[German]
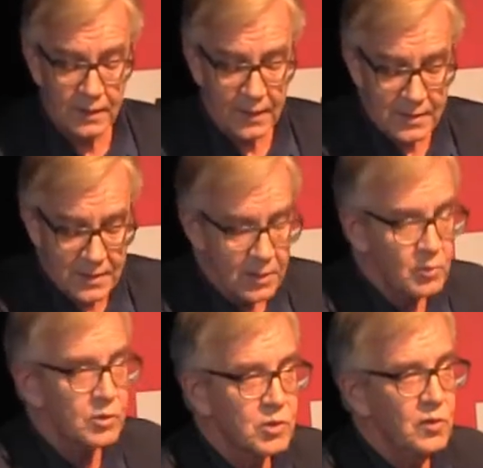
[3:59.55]
dass nicht
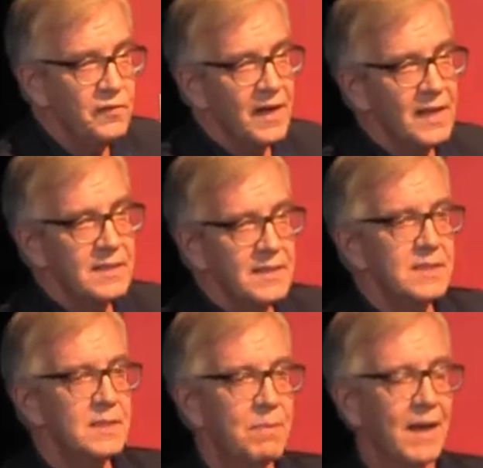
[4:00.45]
zufällig
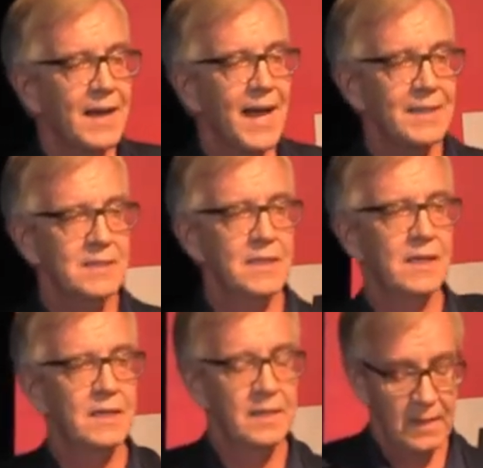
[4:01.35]
dieses Plakat
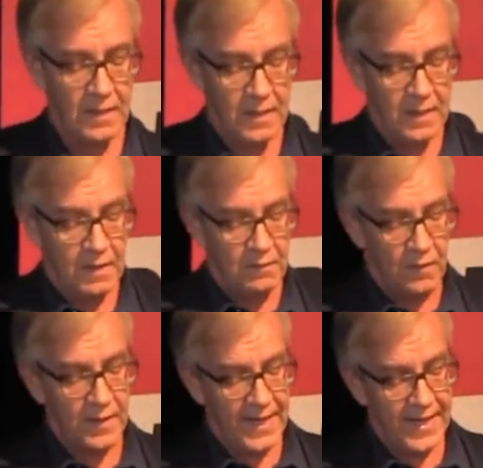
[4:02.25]
hier
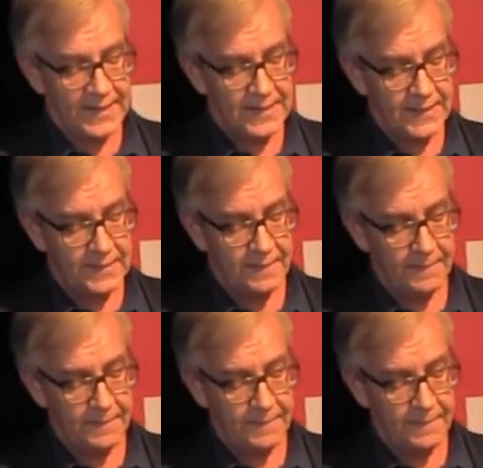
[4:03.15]
vorne hängt.